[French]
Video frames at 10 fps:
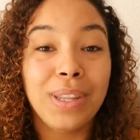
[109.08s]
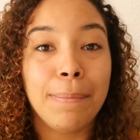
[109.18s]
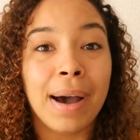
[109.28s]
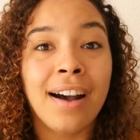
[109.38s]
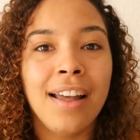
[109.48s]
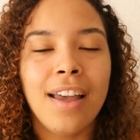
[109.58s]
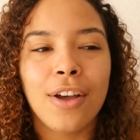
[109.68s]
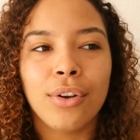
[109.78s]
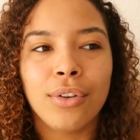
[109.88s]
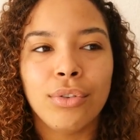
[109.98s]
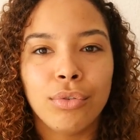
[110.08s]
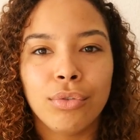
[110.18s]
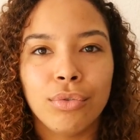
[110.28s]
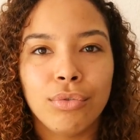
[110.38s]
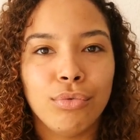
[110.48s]
au départ.
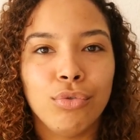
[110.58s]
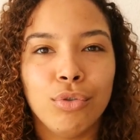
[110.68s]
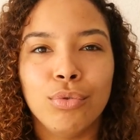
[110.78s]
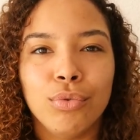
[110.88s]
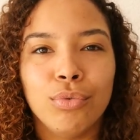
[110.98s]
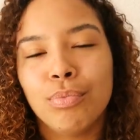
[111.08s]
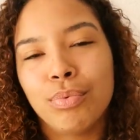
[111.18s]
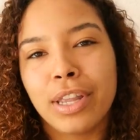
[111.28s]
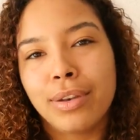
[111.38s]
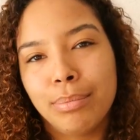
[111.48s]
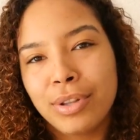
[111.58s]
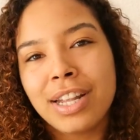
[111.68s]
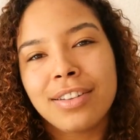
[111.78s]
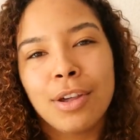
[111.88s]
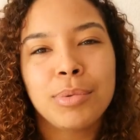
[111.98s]
ne, ne Peut-être peut
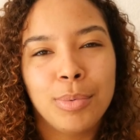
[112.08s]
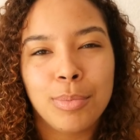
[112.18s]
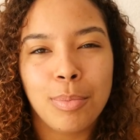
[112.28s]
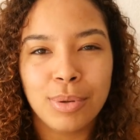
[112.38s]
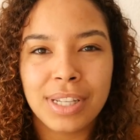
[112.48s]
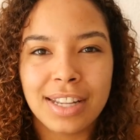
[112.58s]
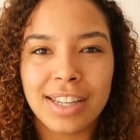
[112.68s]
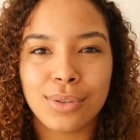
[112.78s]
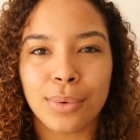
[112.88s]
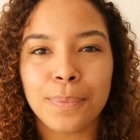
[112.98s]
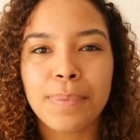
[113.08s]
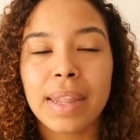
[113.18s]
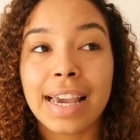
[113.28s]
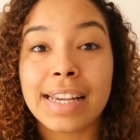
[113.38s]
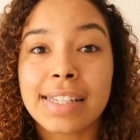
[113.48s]
attends un petit peu pour poser cette question.
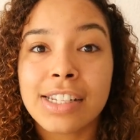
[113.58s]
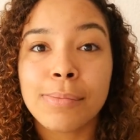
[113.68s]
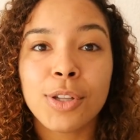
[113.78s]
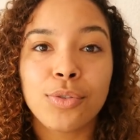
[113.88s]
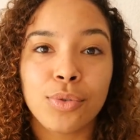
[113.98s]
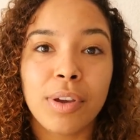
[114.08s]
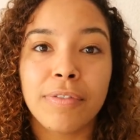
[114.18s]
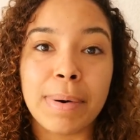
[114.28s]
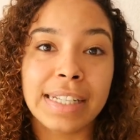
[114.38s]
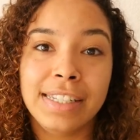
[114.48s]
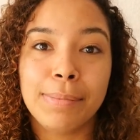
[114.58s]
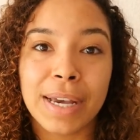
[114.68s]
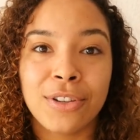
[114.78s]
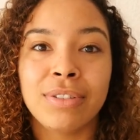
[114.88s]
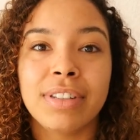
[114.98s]
Et si jamais tu fait partie des
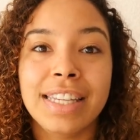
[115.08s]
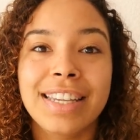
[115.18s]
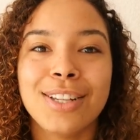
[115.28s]
personnes qui